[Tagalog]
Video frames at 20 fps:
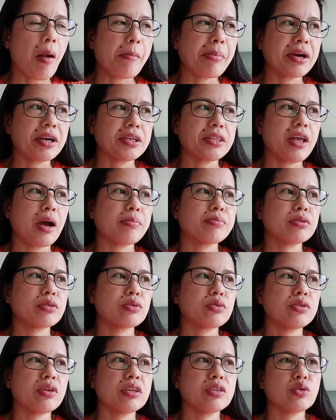
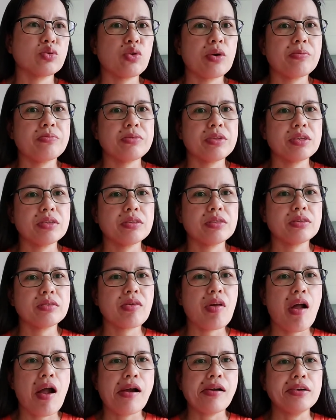Pagkatapos ko ng swab test,
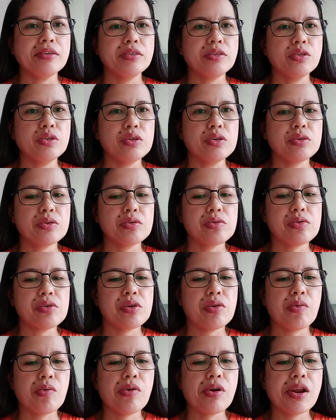yun,
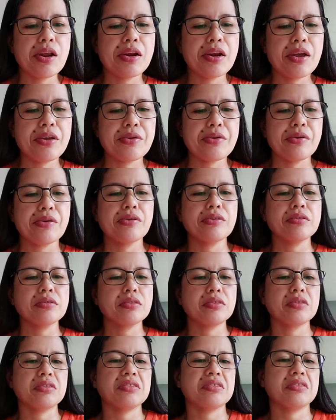huli na yung
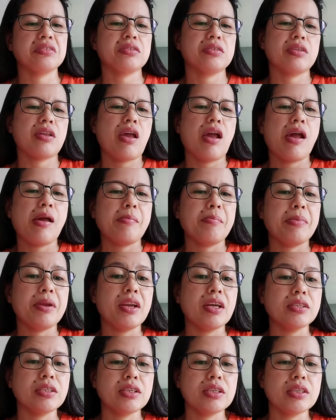
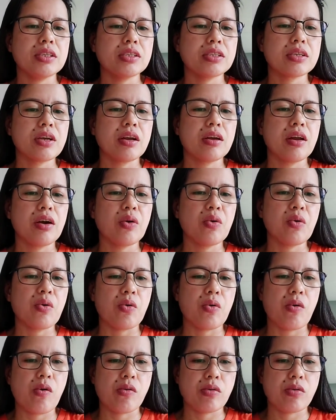pinasitiskan ako.